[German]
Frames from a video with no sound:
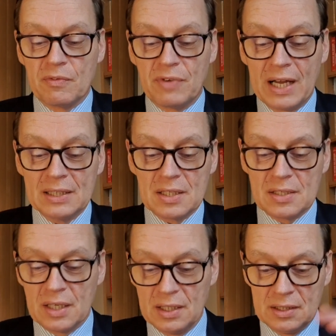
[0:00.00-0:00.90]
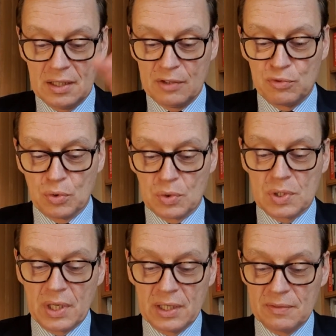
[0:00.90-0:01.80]
Wartesaal in
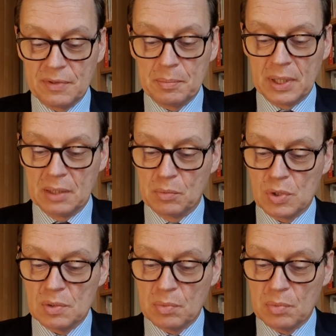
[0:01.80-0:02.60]
Anführungszeichen verbringen müssen,